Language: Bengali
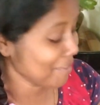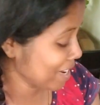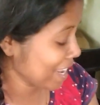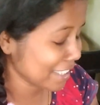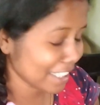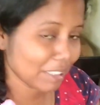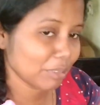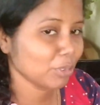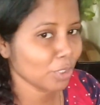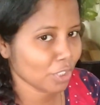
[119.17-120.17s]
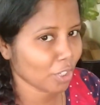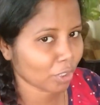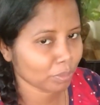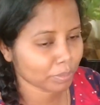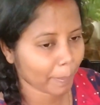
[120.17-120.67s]
মানে আজকে
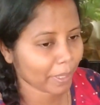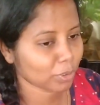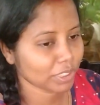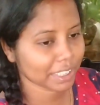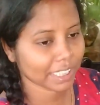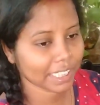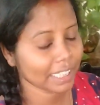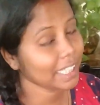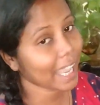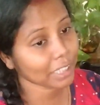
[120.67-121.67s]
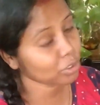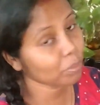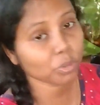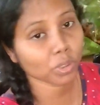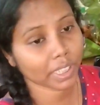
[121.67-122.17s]
অন্যরকম ব্যাপার করতে আজকে আজকে
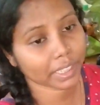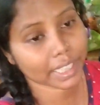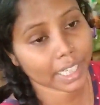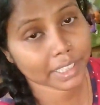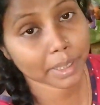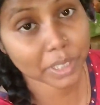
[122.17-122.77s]
একদম কোন থেকে চাইনি যে